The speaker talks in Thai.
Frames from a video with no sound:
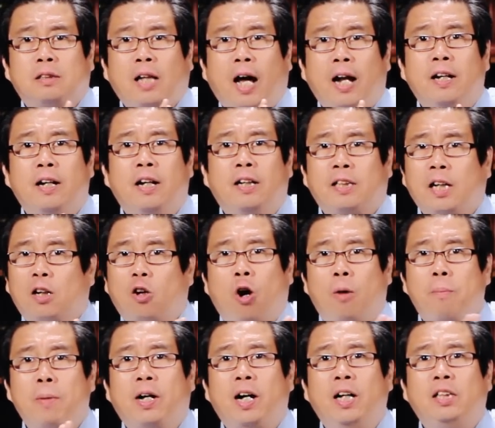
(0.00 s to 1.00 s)
ท่านนะแต่ก่
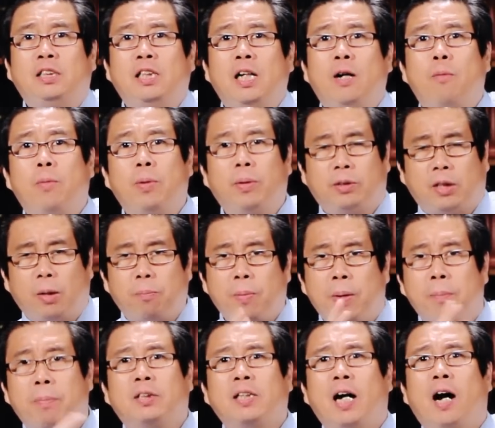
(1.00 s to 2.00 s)
อนไม่เคยเชื่อเพรซิส
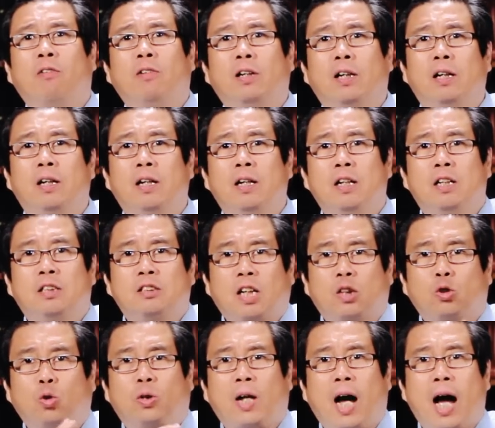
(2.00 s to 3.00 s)
เป็นพระเจ้าเลย
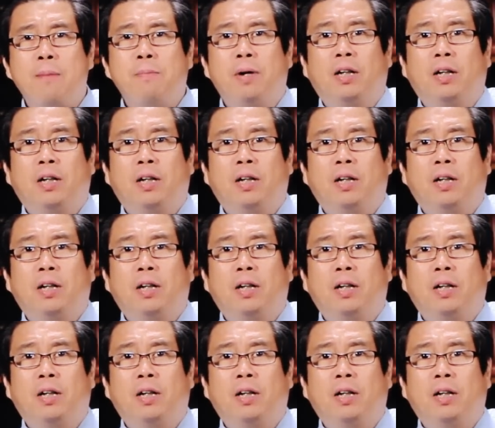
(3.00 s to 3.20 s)
แต่สุดท้าย